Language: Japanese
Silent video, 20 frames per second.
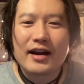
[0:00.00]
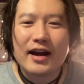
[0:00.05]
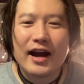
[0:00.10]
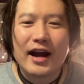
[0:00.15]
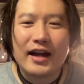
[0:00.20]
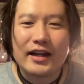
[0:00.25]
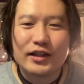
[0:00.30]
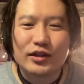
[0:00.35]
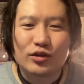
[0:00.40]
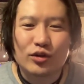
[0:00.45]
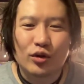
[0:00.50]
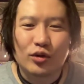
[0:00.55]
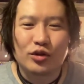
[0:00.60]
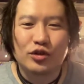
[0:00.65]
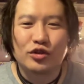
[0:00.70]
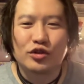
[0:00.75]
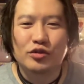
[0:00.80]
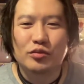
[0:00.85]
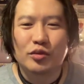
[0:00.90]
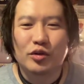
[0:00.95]
会と
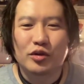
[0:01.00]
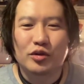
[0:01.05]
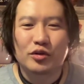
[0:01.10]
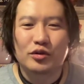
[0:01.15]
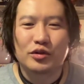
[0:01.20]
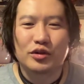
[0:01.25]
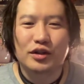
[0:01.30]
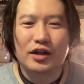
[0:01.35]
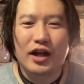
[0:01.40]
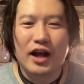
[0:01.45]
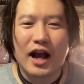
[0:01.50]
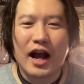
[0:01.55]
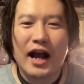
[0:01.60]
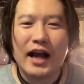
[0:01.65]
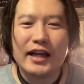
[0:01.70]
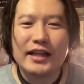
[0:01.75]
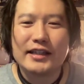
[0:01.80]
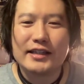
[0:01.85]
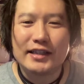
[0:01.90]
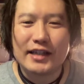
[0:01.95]
いうもの、
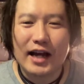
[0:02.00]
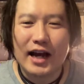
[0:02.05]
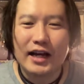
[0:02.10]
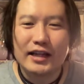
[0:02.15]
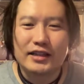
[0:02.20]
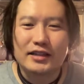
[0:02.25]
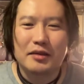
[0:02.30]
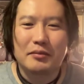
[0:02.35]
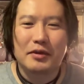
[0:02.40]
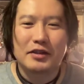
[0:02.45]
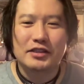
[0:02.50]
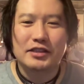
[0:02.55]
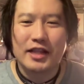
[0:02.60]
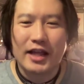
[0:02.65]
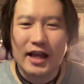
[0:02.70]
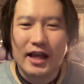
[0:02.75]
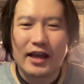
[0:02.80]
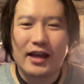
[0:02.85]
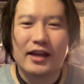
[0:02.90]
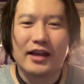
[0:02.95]
会に入ってまし
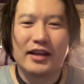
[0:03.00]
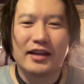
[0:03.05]
て